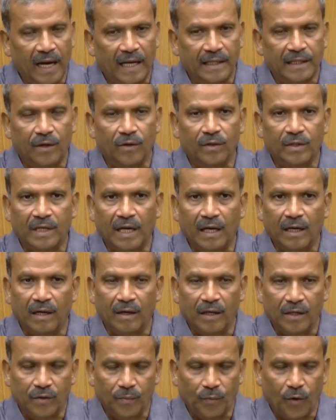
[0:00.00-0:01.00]
আদালতটা
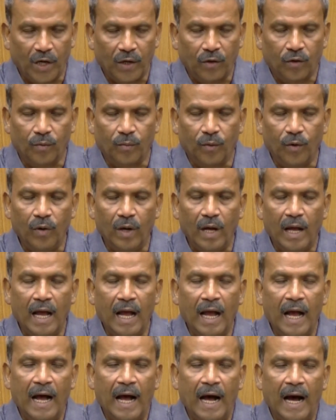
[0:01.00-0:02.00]
একটু পরে করব
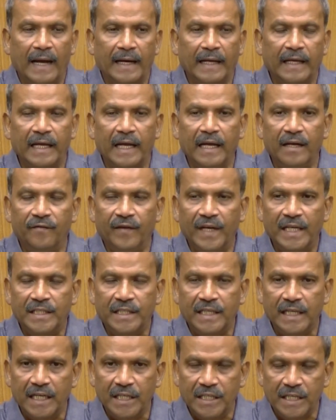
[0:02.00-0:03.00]
আর এই
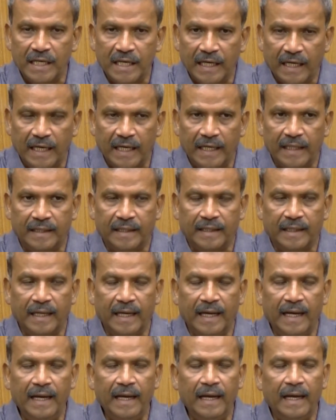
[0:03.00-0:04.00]
ইনভেস্টিগেশনের ক্ষেত্রে
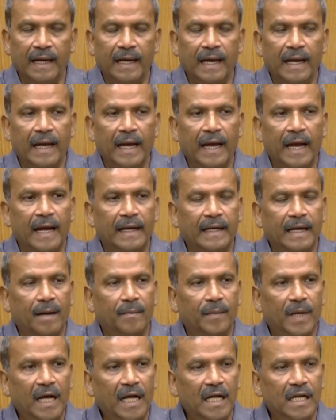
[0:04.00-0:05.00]
এটা
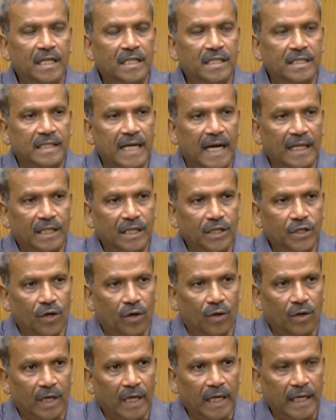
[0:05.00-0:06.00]
আমরা
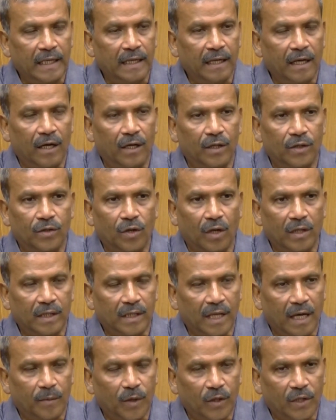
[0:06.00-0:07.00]
জাতিসংঘের
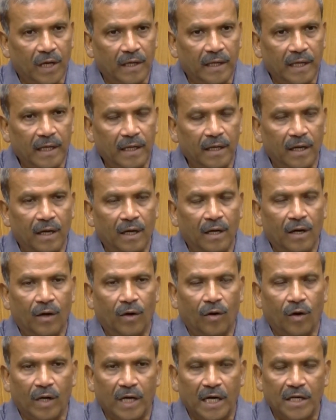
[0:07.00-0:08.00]
তত্ত্বাবধানে
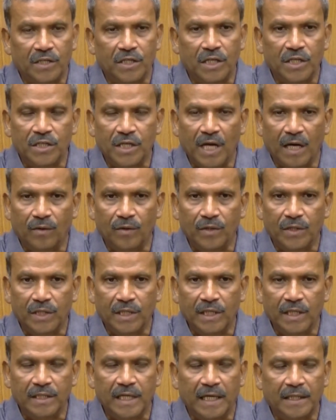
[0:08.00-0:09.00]
করার চেষ্টা
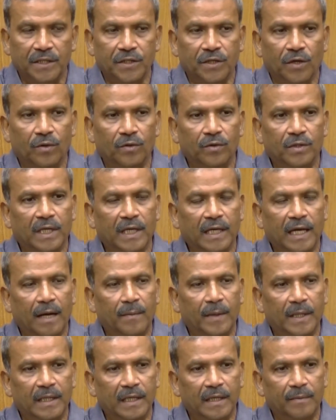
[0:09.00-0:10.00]
করছি জাতিসংঘ থেকে
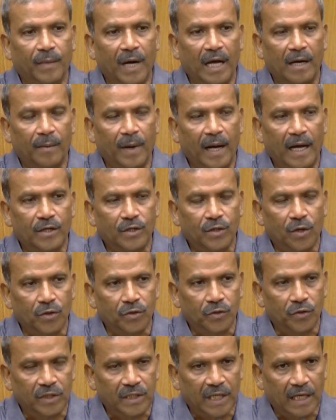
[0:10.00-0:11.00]
আমাদের বারবার
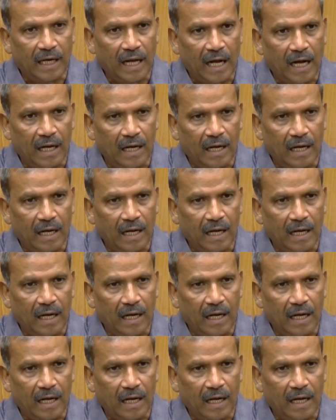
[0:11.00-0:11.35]
সহযোগিতার